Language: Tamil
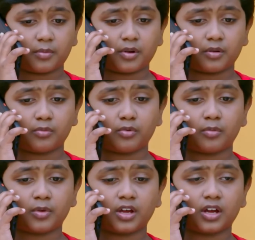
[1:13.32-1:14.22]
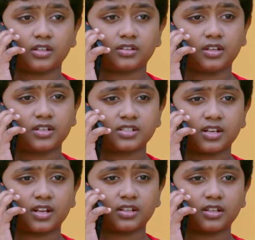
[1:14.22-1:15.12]
அப்புறம் பூமிகா டிக்ஷனரிய
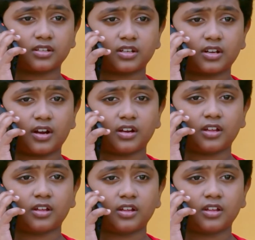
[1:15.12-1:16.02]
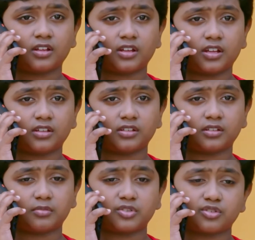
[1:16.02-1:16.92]
திருடிட்டான்னு
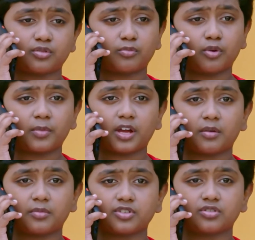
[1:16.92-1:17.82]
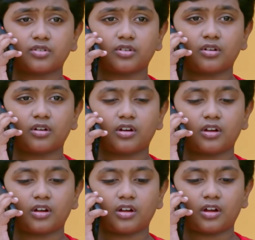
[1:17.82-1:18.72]
எங்க மிஸ்ஸும் பூமிகா
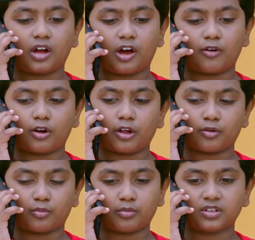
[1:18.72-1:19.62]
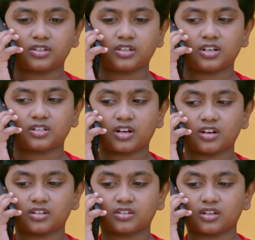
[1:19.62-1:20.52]
மிஸ்ஸும் அவளை ரொம்ப
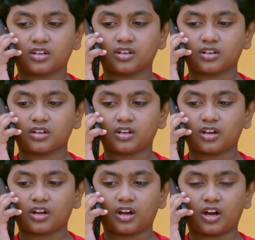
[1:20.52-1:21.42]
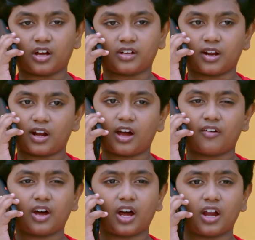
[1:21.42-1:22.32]
திட்டாங்க அத்த அதனால
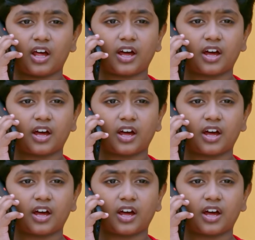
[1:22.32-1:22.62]
அவ அழ